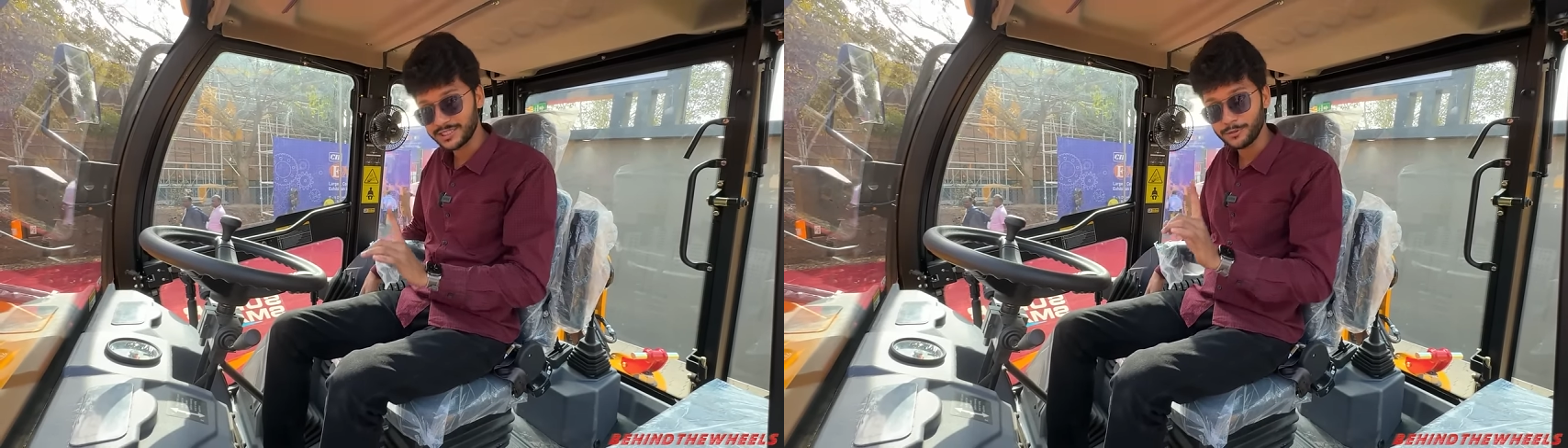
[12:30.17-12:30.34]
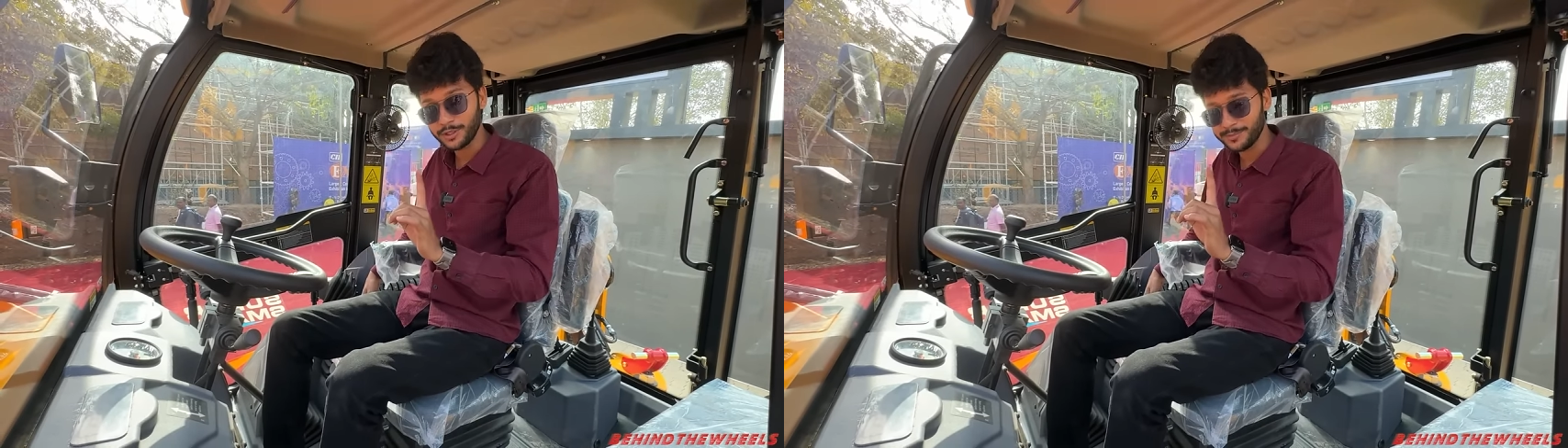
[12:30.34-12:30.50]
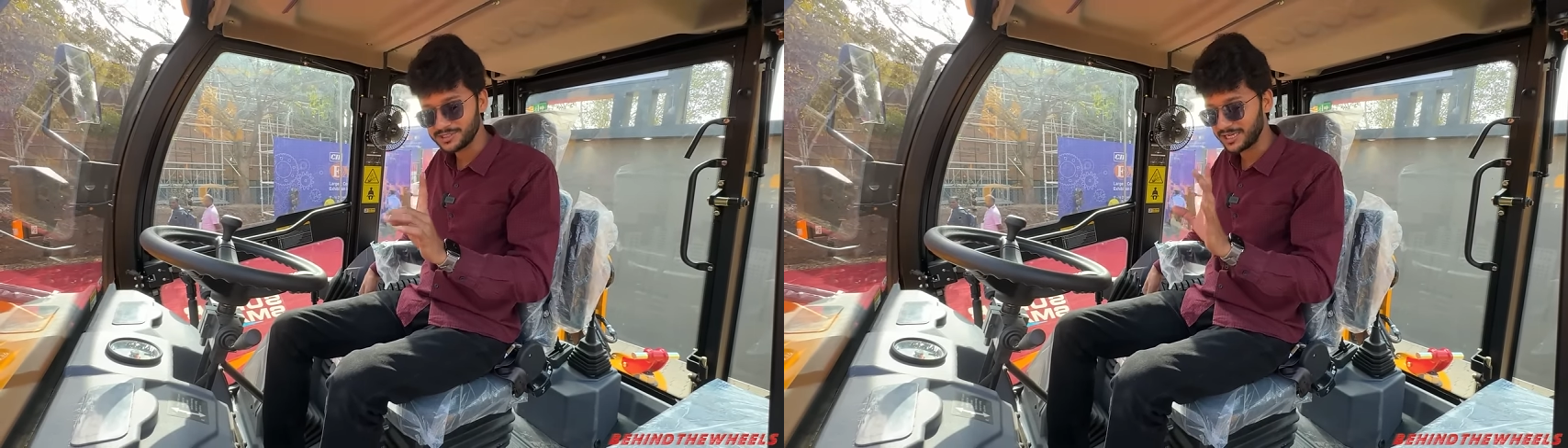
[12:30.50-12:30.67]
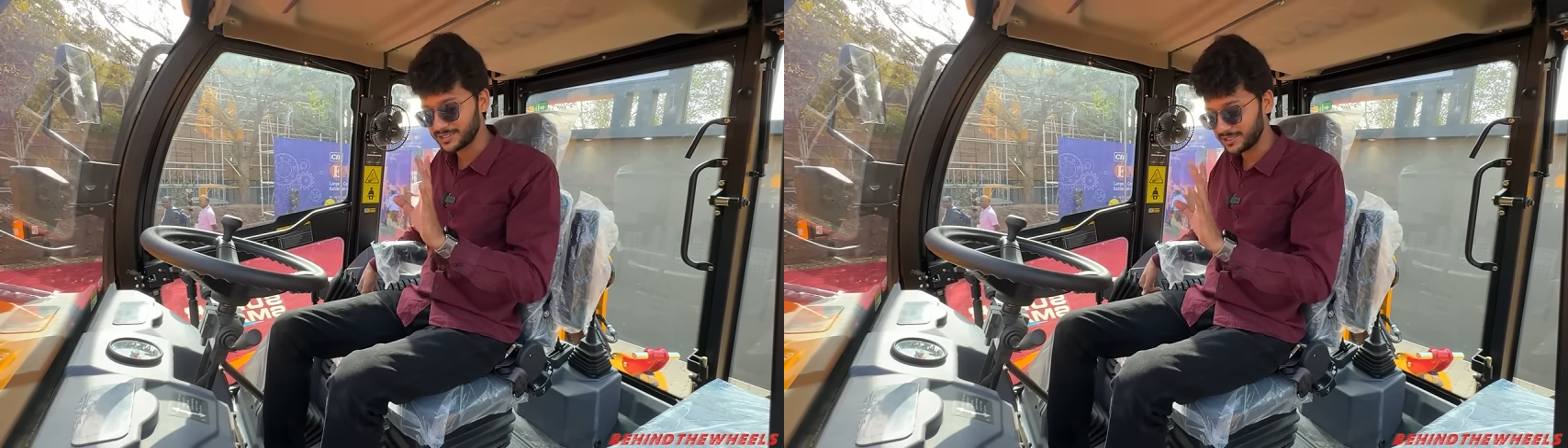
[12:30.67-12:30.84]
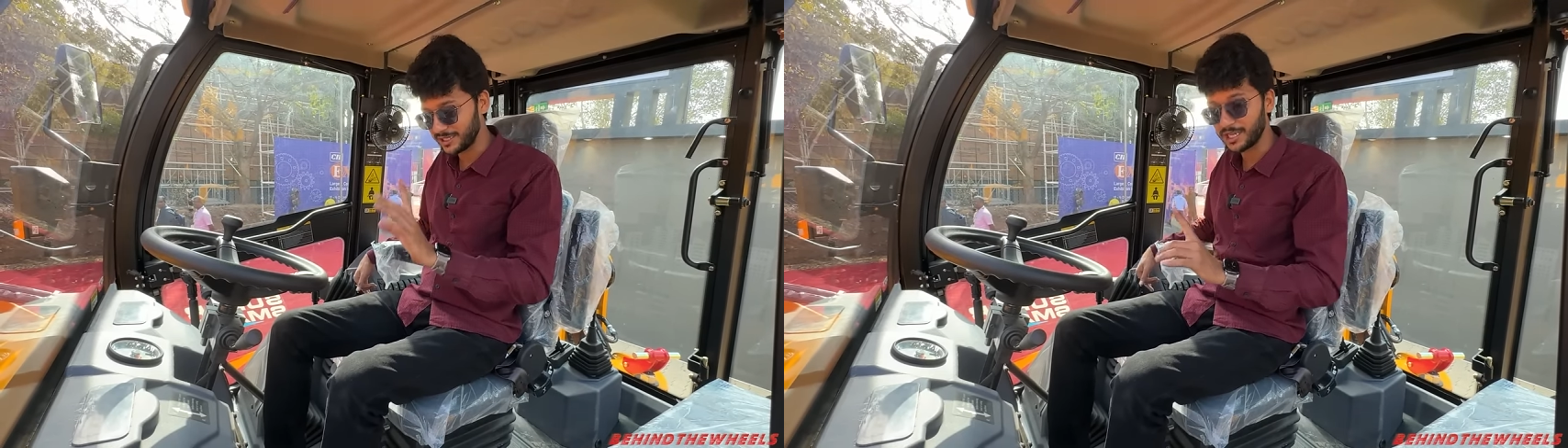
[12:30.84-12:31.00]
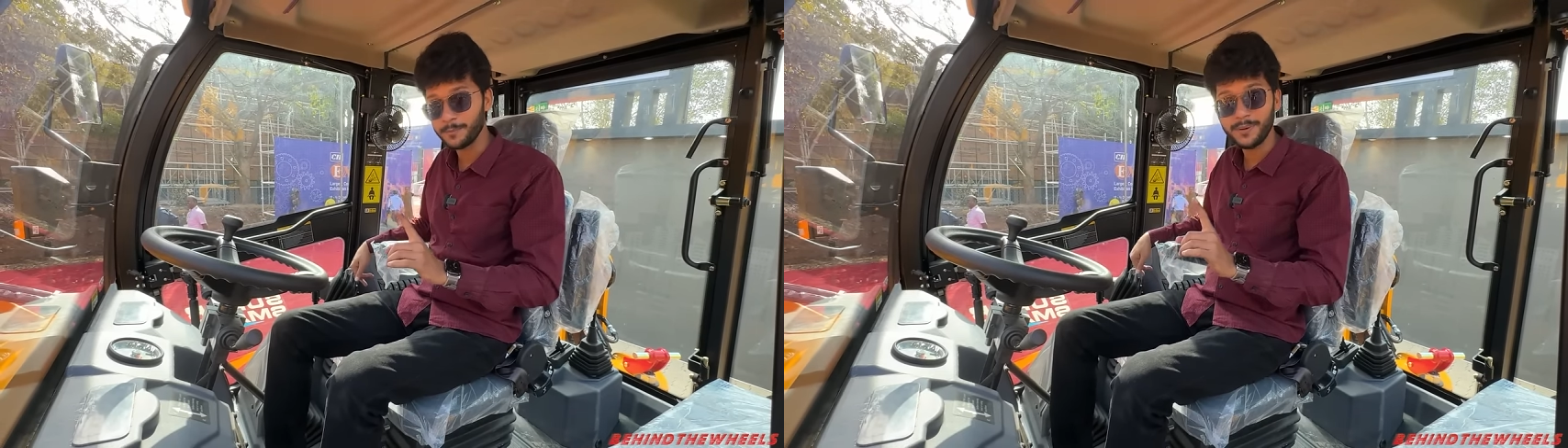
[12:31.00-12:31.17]
है क्योंकि भी जाके
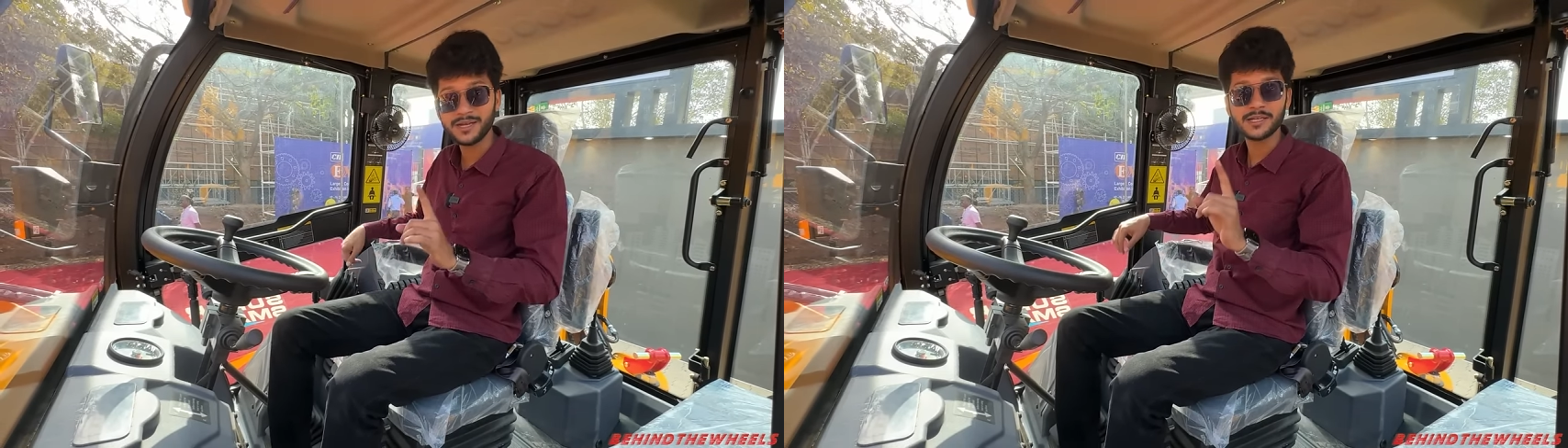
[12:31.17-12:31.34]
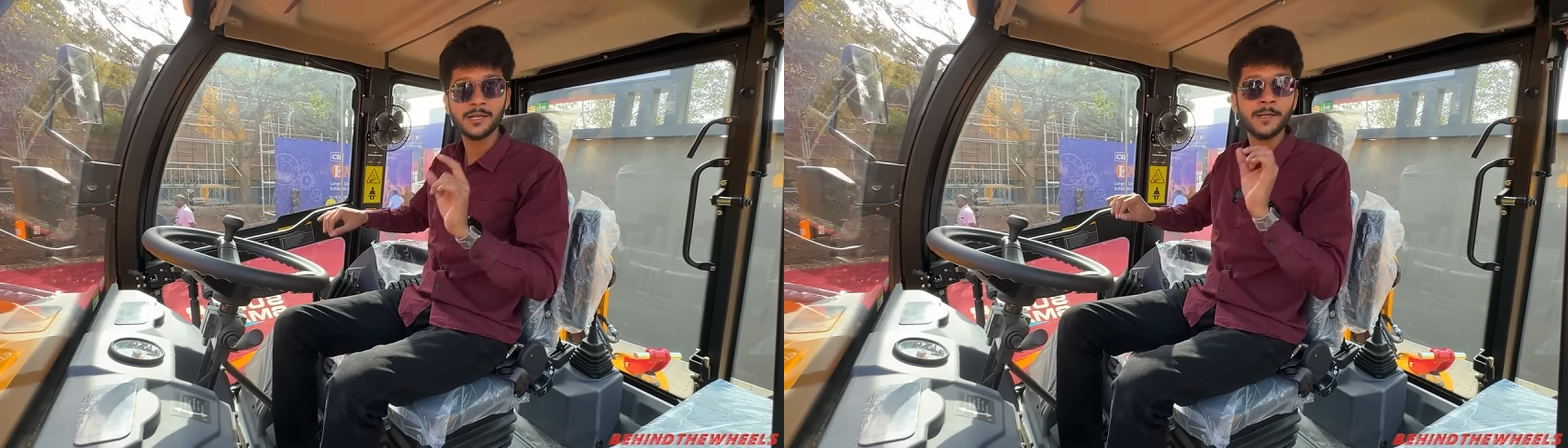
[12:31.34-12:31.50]
दिखाएंगे बट